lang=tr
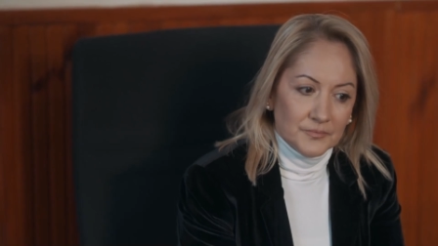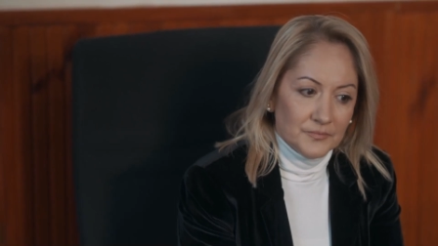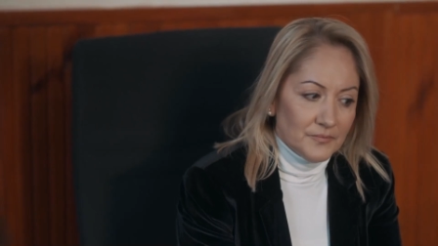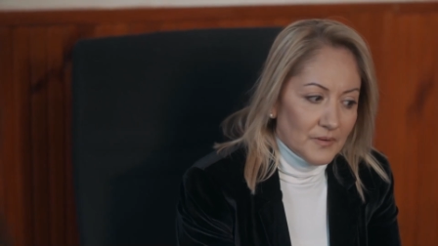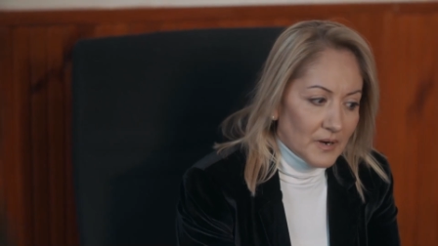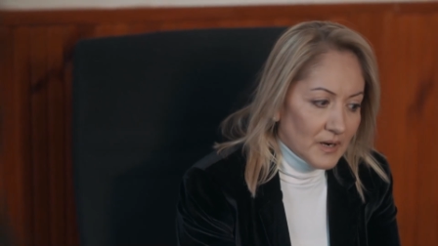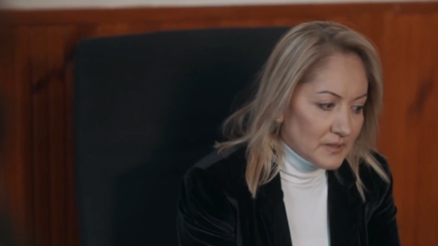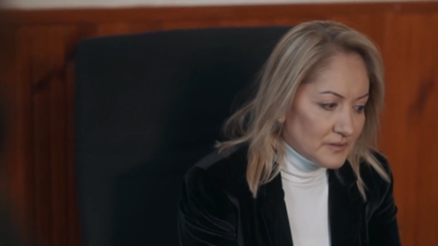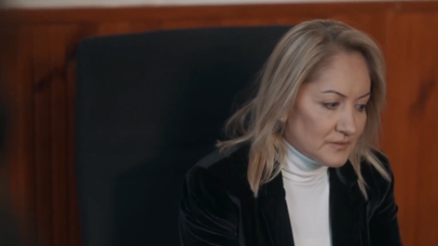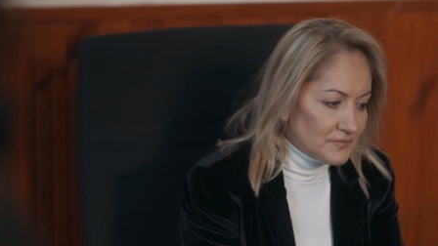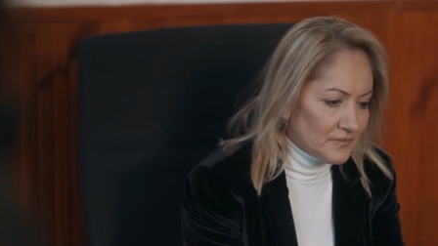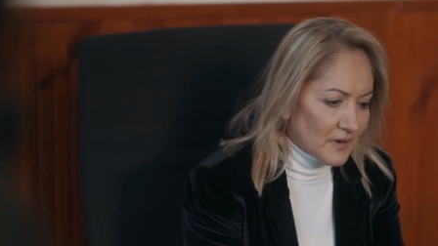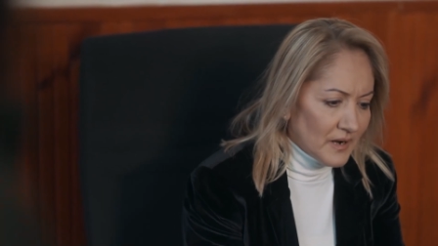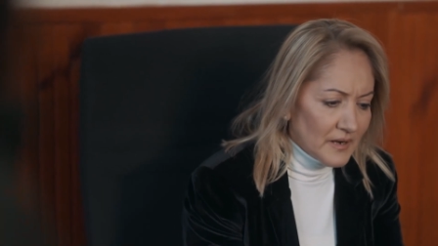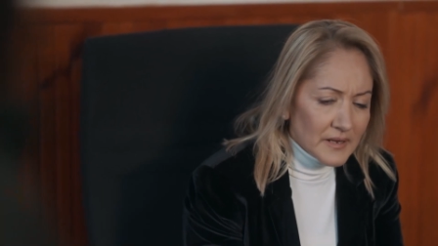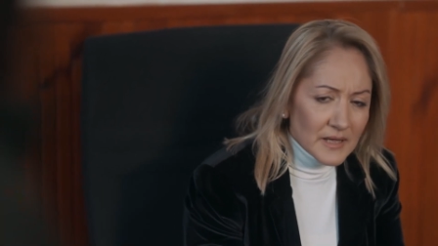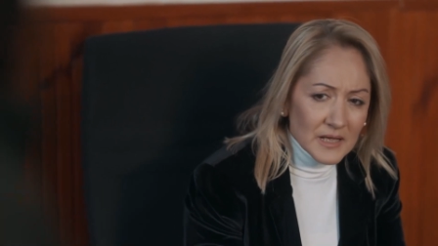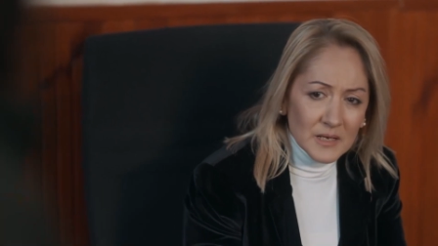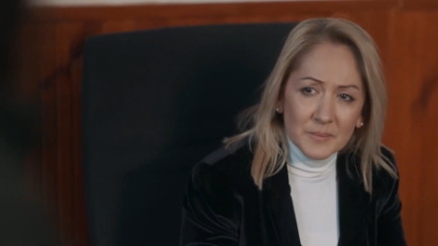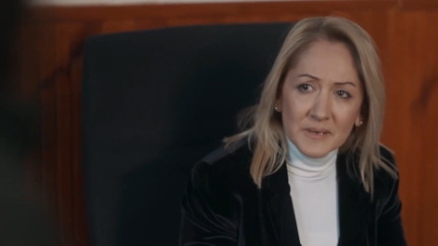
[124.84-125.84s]
Var
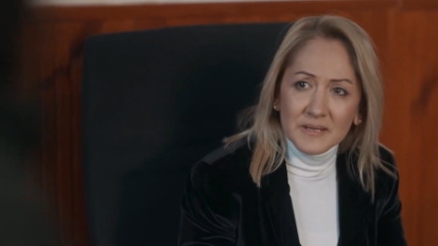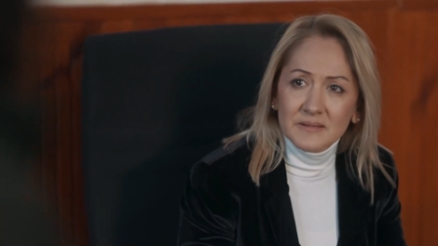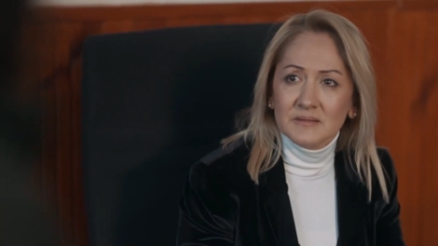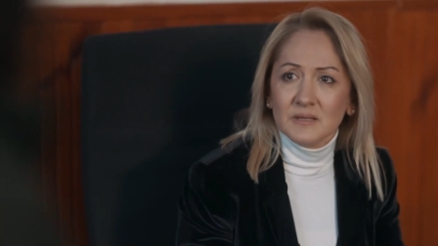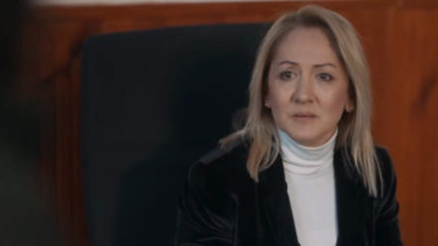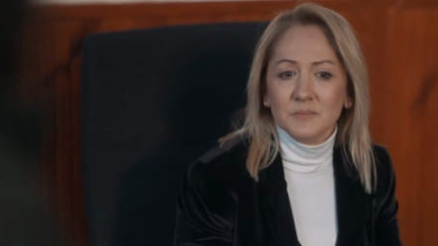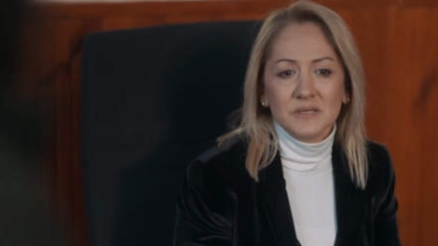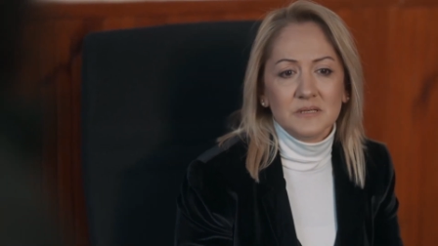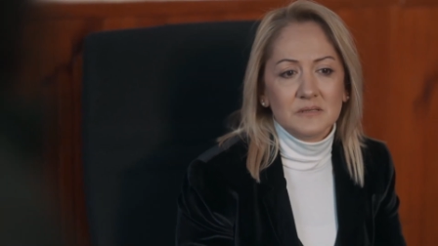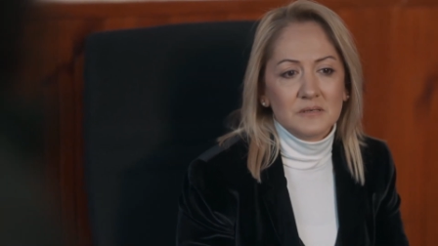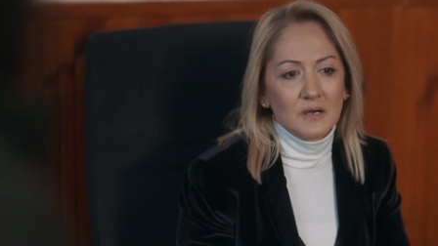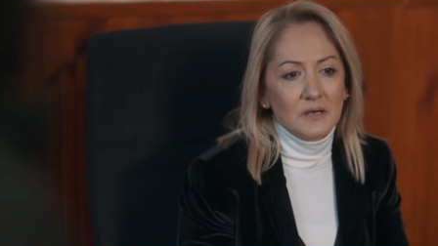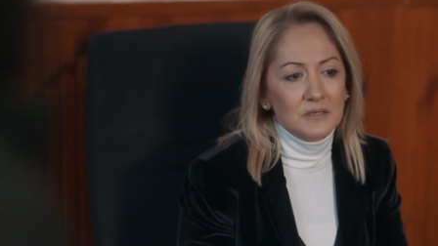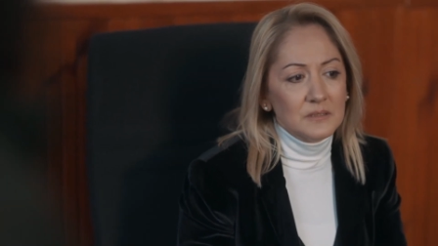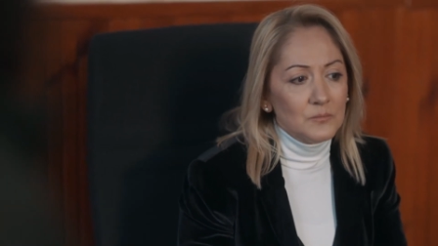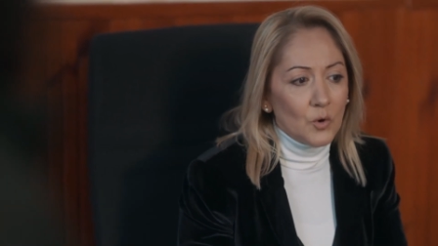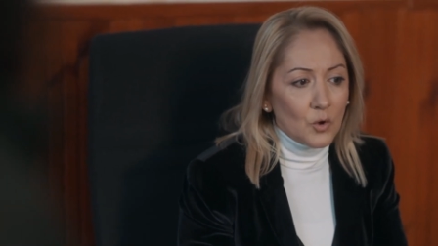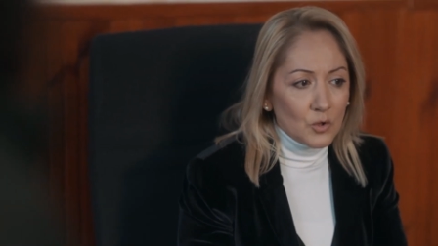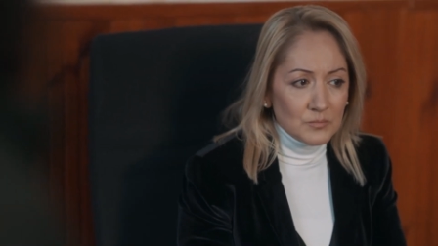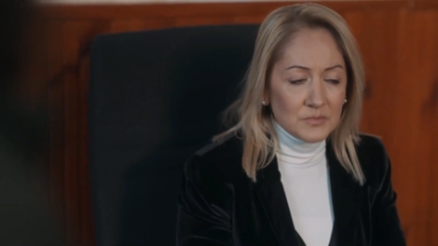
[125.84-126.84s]
var elbette Mihra
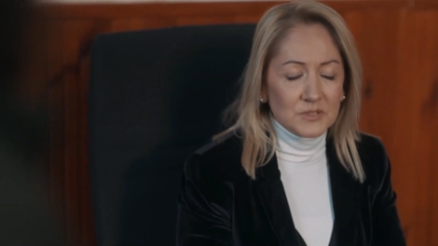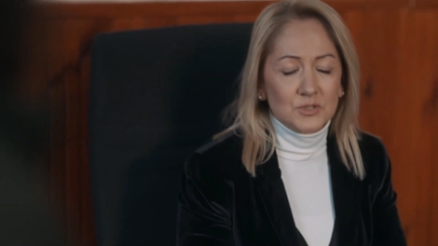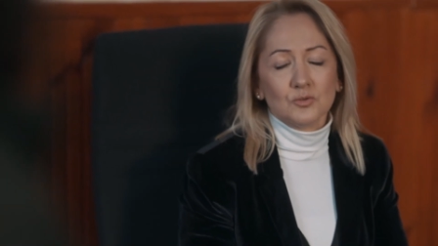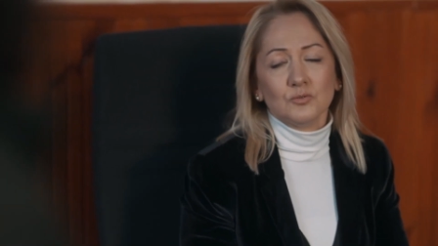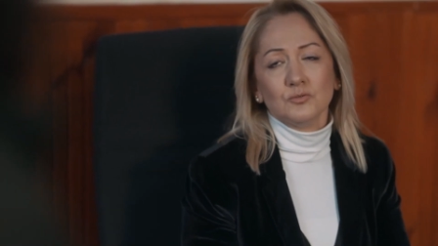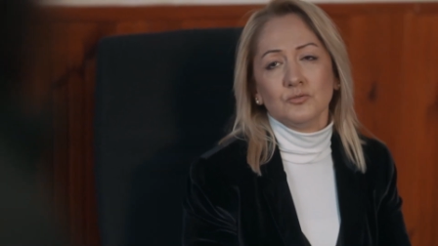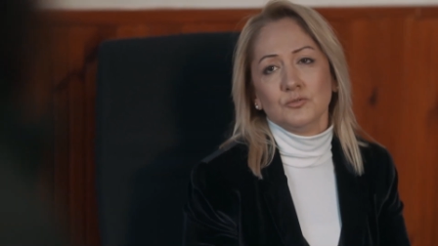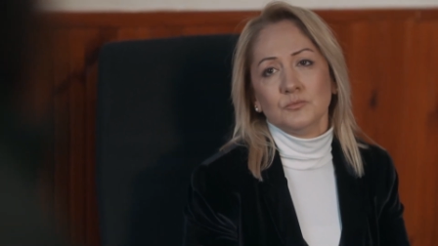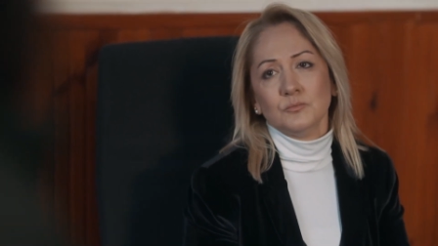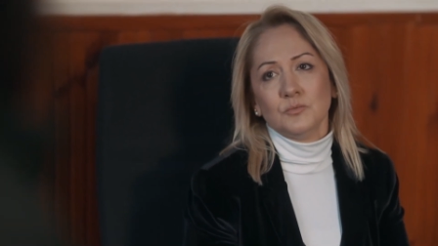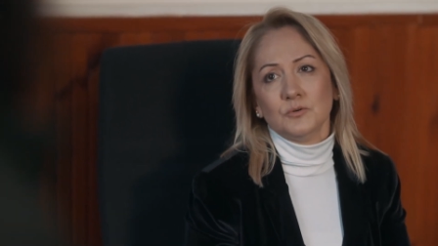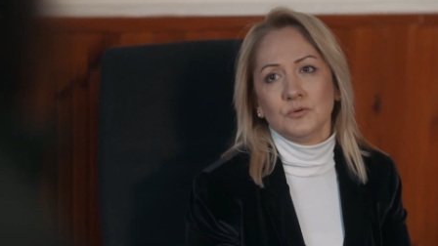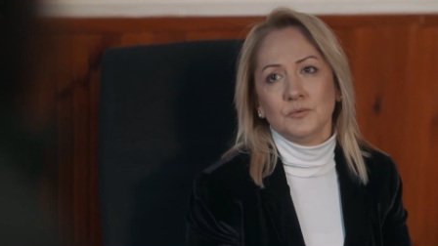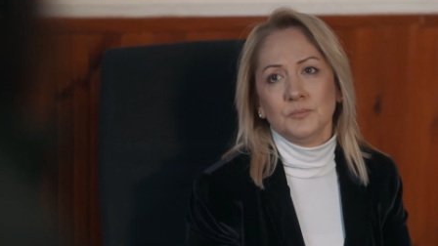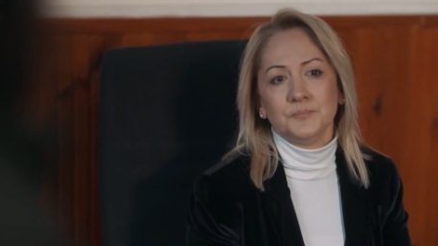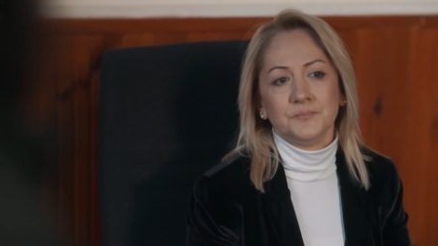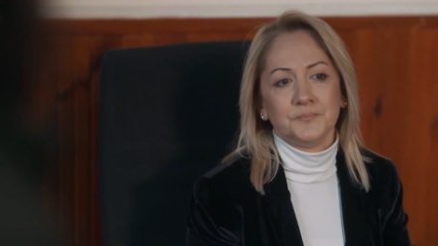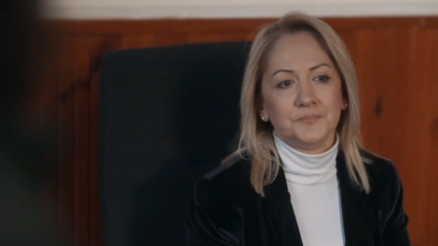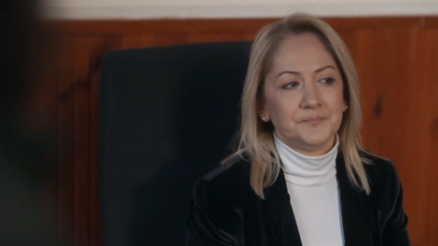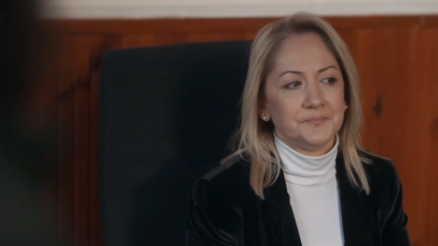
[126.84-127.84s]
Hanım. Olmaz olur mu?
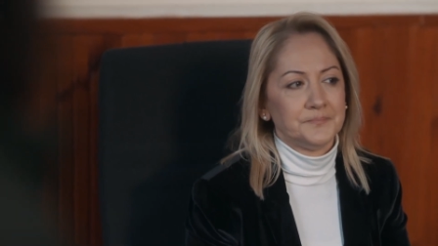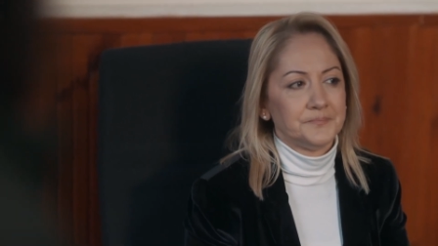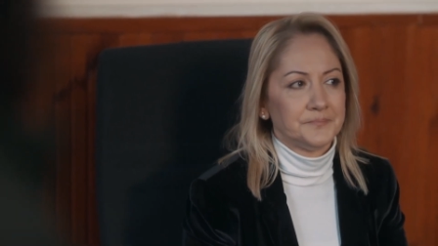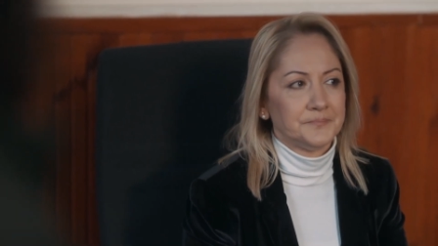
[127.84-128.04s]
E